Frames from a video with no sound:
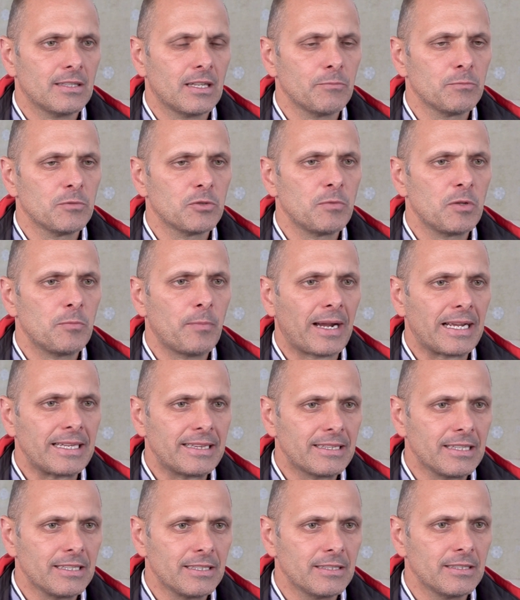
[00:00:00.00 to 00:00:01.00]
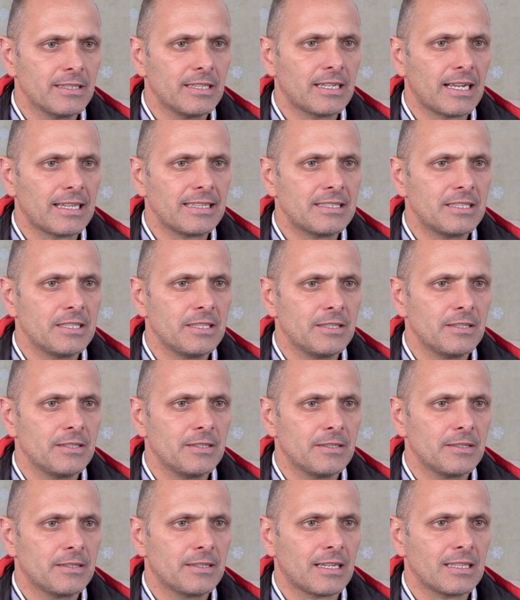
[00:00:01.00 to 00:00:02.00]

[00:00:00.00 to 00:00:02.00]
dann muss mit Brettern die ganze